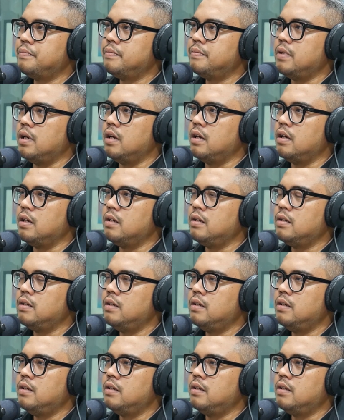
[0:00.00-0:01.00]
ya
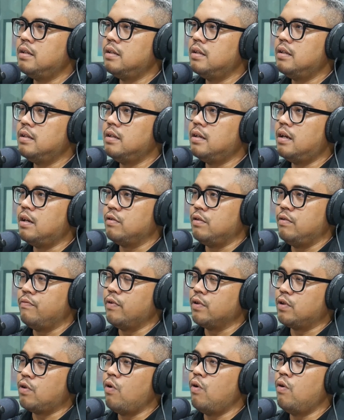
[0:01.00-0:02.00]
harus
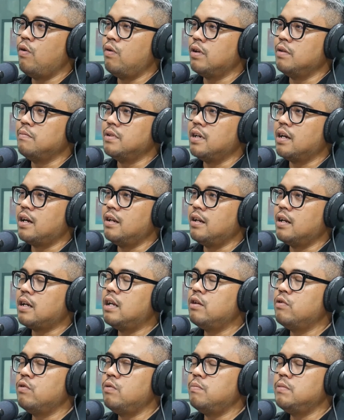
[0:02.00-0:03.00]
difoto gitu misalkan, yeah.
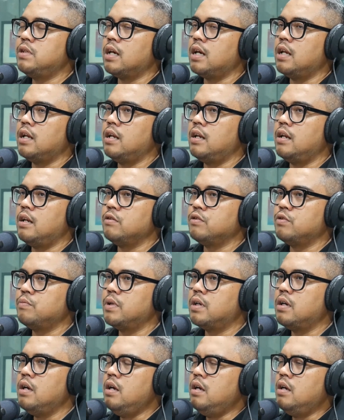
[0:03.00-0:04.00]
kan dulu misalkan ada dana
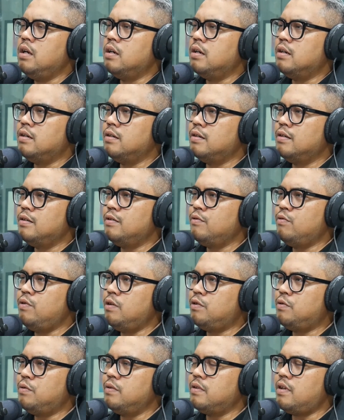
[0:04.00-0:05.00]
sumber e, udah
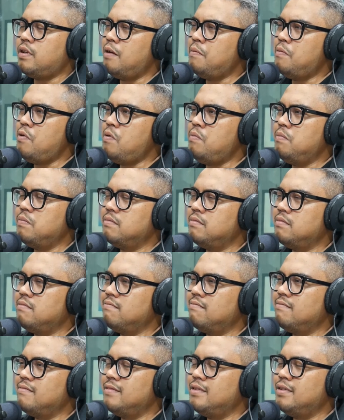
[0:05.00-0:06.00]
tayang belum
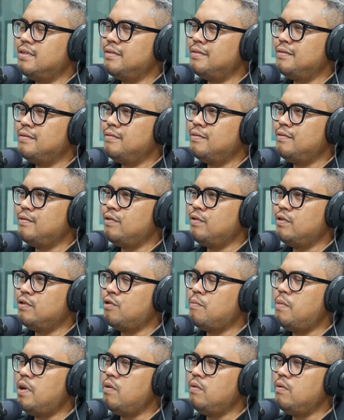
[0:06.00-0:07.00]
e,
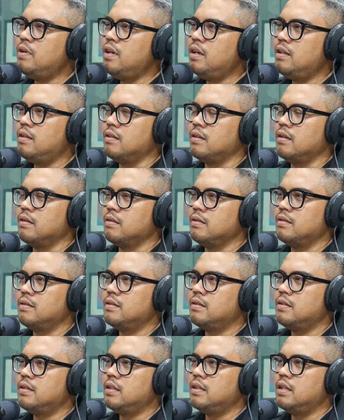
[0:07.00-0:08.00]
coba dong lihat
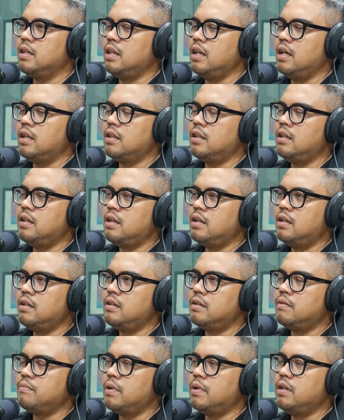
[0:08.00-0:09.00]
mm-hmm. ini kan
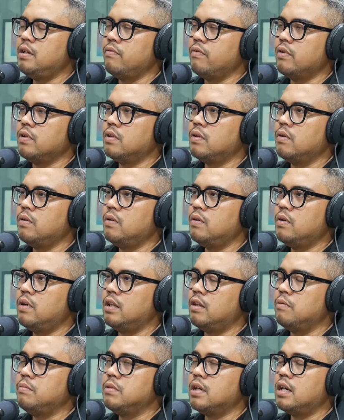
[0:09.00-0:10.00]
paling difoto
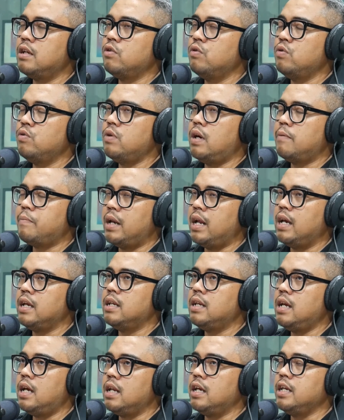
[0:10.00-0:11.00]
atau yeah. misalkan dulu pada
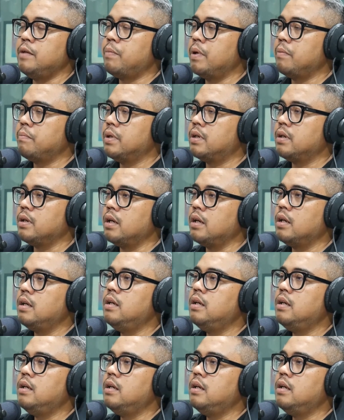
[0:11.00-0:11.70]
akhirnya ada e-paper ya